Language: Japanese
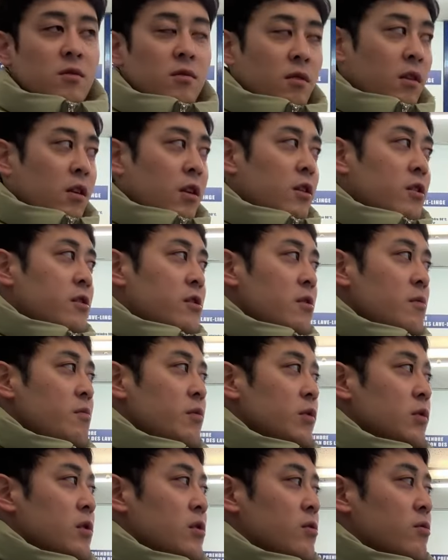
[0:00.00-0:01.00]
凱旋
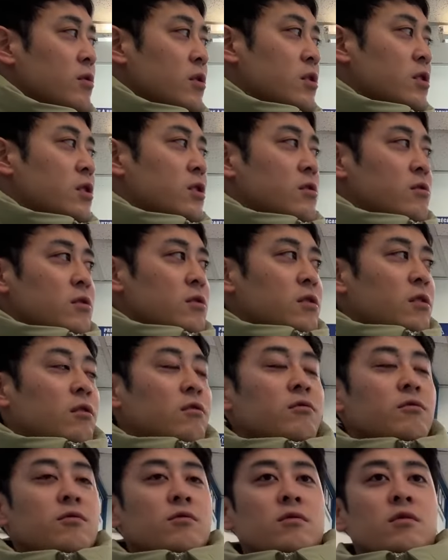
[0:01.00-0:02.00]
門でそんな時間使
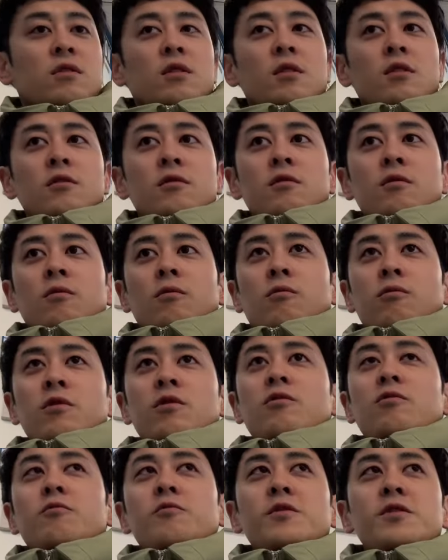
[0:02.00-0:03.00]
うの織
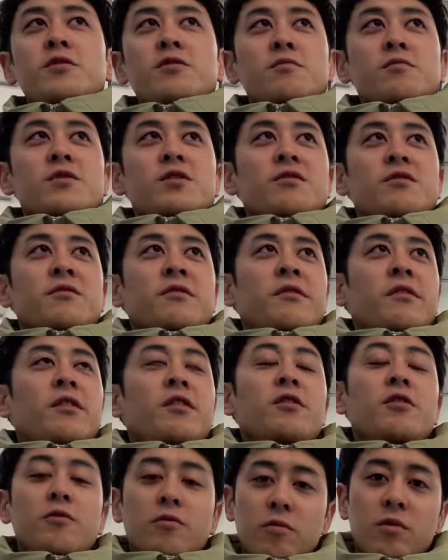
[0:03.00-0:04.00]
り込み済みじゃ
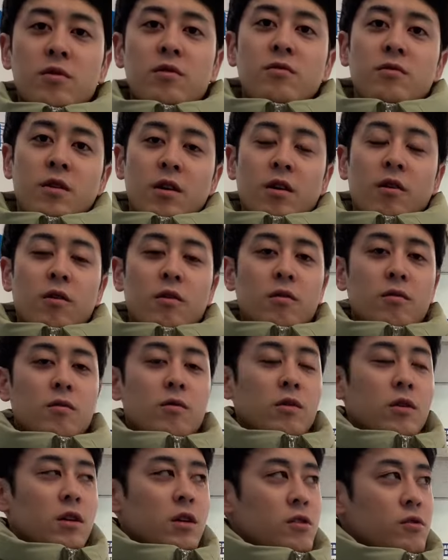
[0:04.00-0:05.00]
ないよっていうねあの
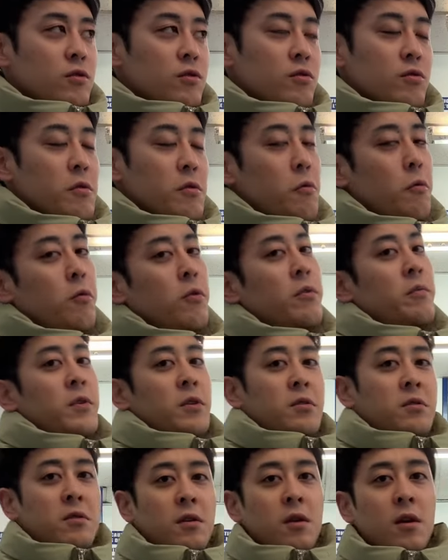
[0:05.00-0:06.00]
これ非常に女性怒り
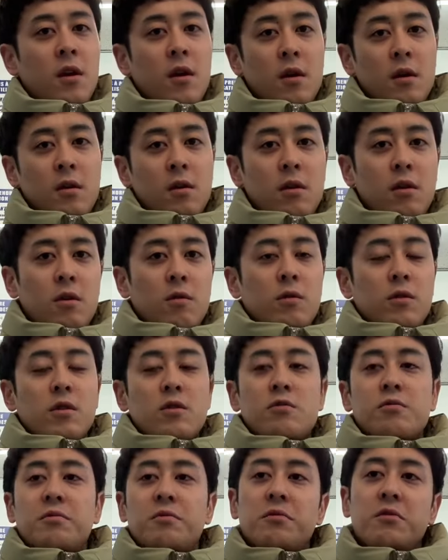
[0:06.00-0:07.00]
ますえー、
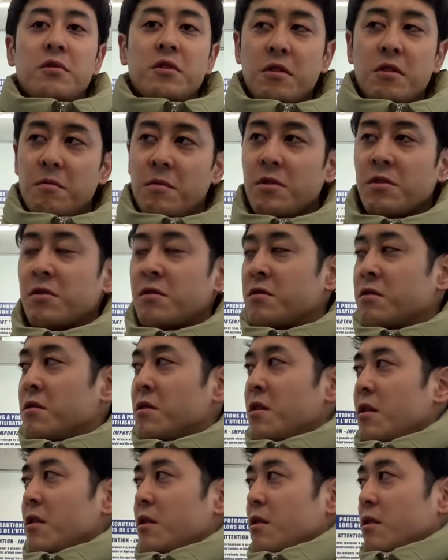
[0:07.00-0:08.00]
私震えてます
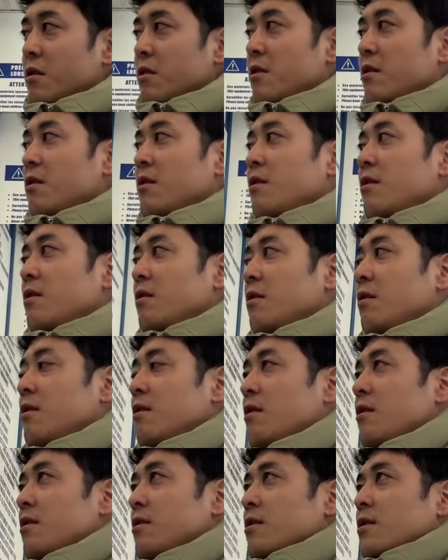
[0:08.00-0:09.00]

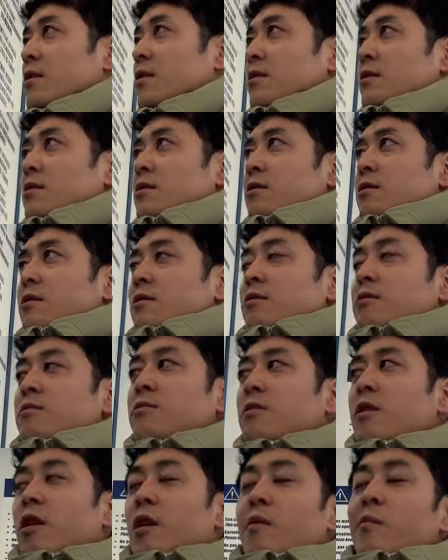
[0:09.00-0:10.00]
ええー、今日
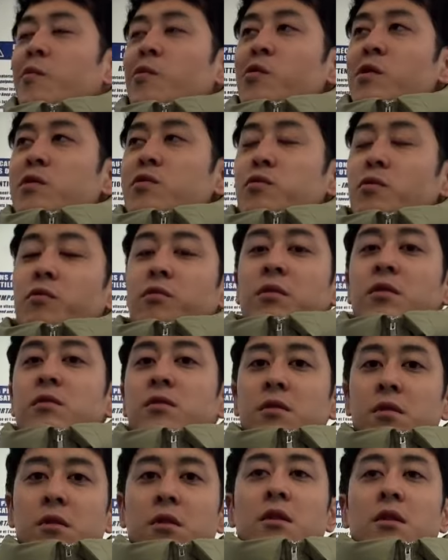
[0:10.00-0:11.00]
の関門はそこです
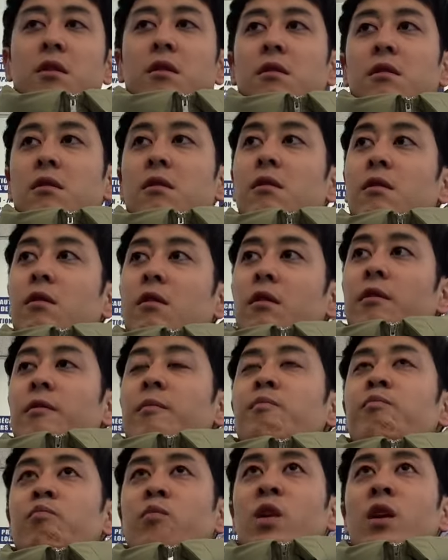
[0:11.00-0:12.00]
ね、
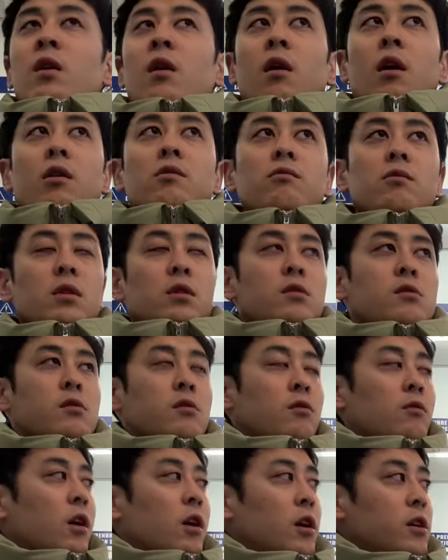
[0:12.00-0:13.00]
えー、あとはですね
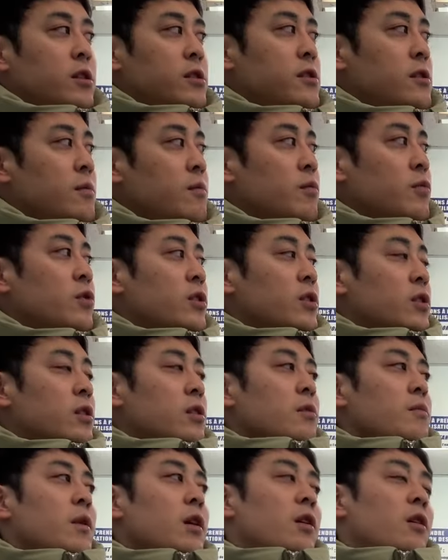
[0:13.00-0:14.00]
今日凱旋も行っ
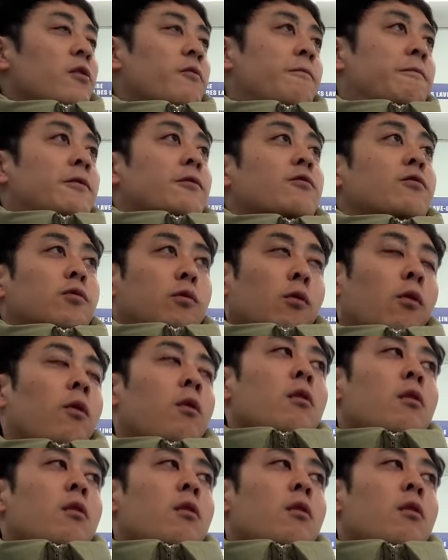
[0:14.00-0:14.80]
てまあエッフェル塔